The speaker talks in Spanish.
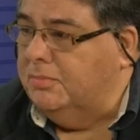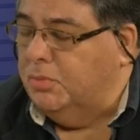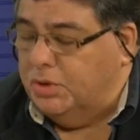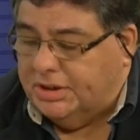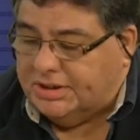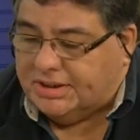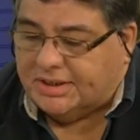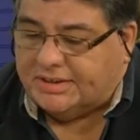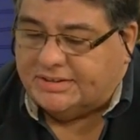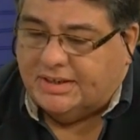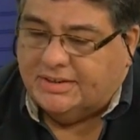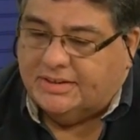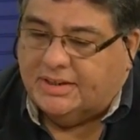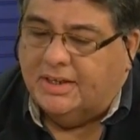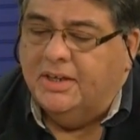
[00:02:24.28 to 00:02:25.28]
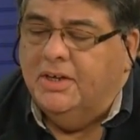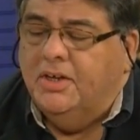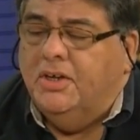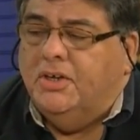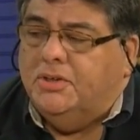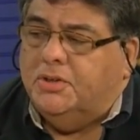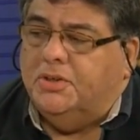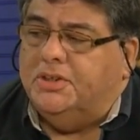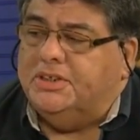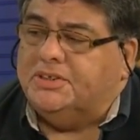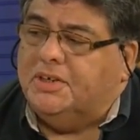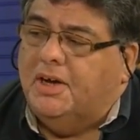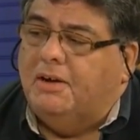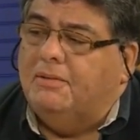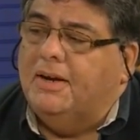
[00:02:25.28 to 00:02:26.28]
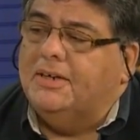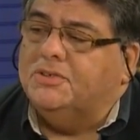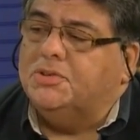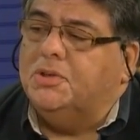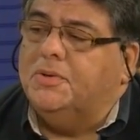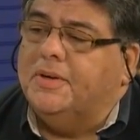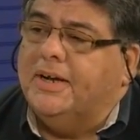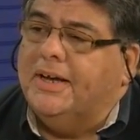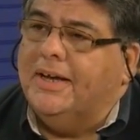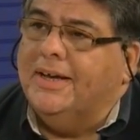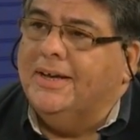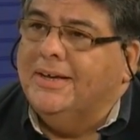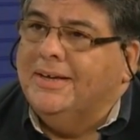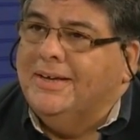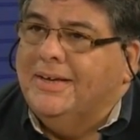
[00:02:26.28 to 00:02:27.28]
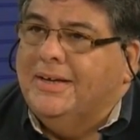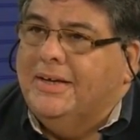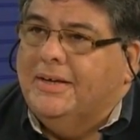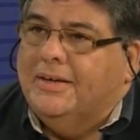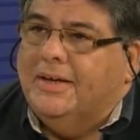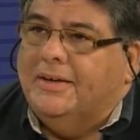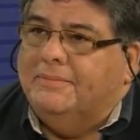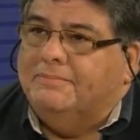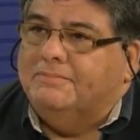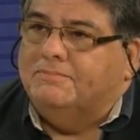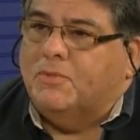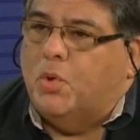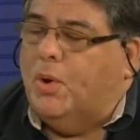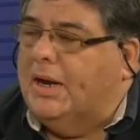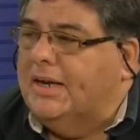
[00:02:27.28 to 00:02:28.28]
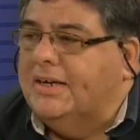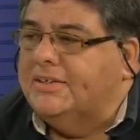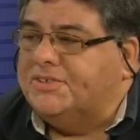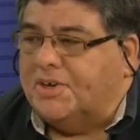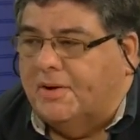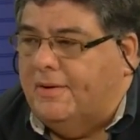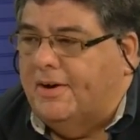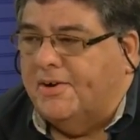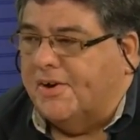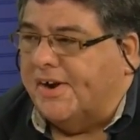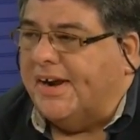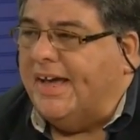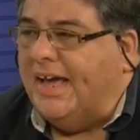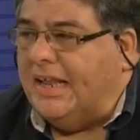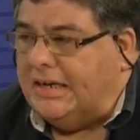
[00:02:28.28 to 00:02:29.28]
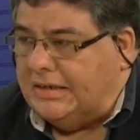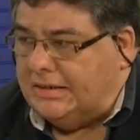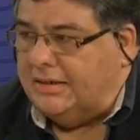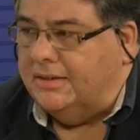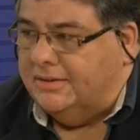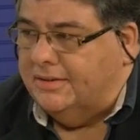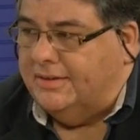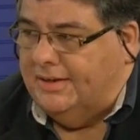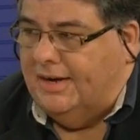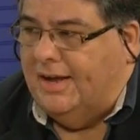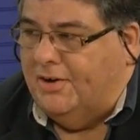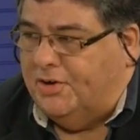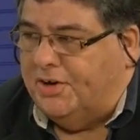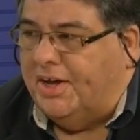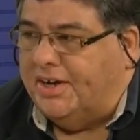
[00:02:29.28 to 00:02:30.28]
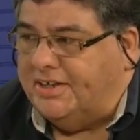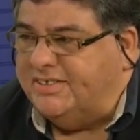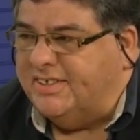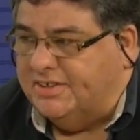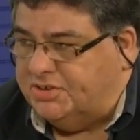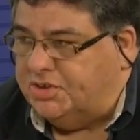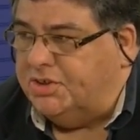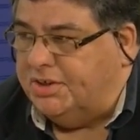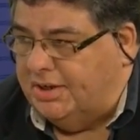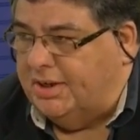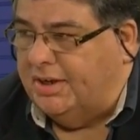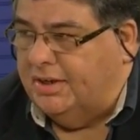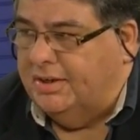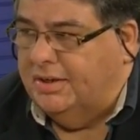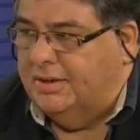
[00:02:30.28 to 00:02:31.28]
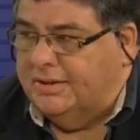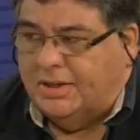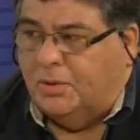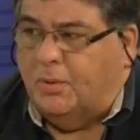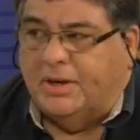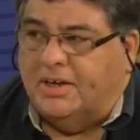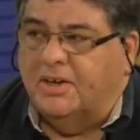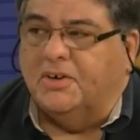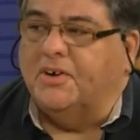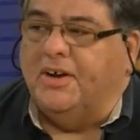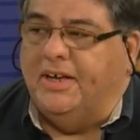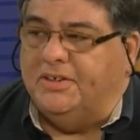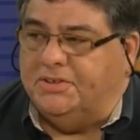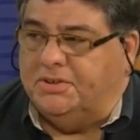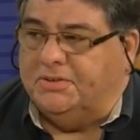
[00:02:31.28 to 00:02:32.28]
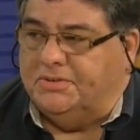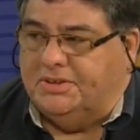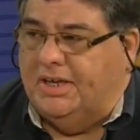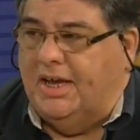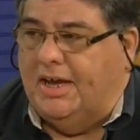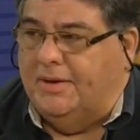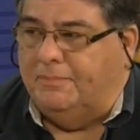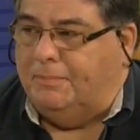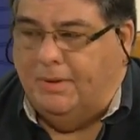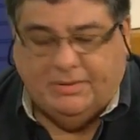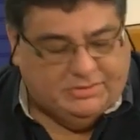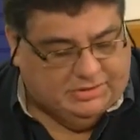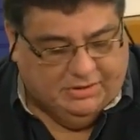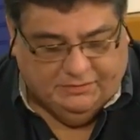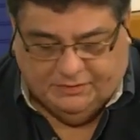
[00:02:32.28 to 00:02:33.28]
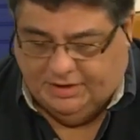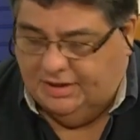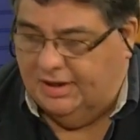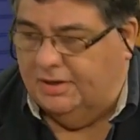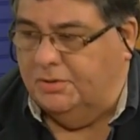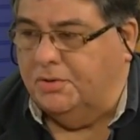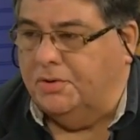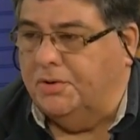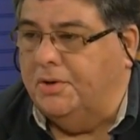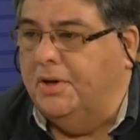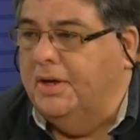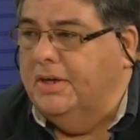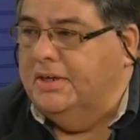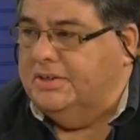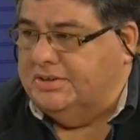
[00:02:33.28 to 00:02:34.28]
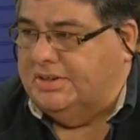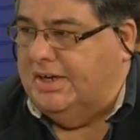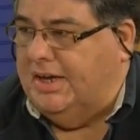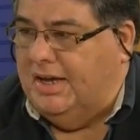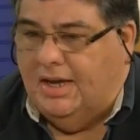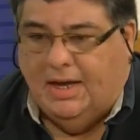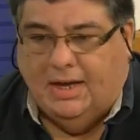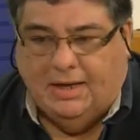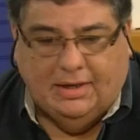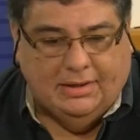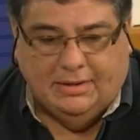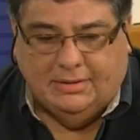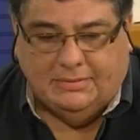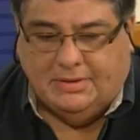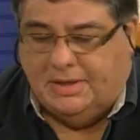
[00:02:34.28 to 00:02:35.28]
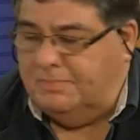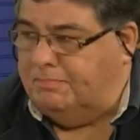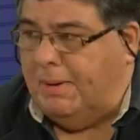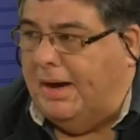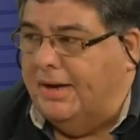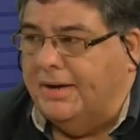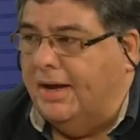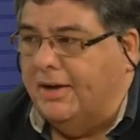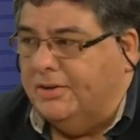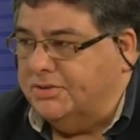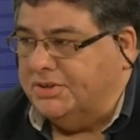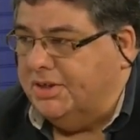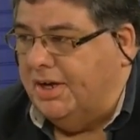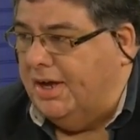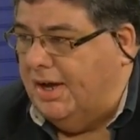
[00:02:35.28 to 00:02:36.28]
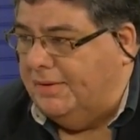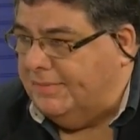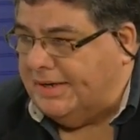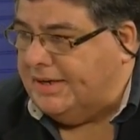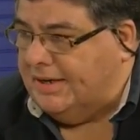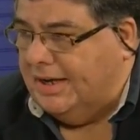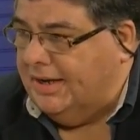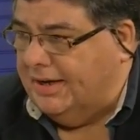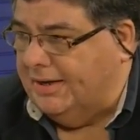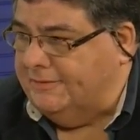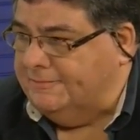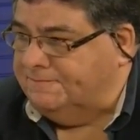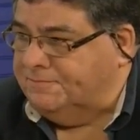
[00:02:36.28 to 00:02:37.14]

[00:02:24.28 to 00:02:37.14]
muy interesante donde se va a hablar sobre eh, cuál es el trabajo real de las organizaciones de cualquier organización. Sin fines de lucro. Sin fines de lucro. Sea hispana o sea americana.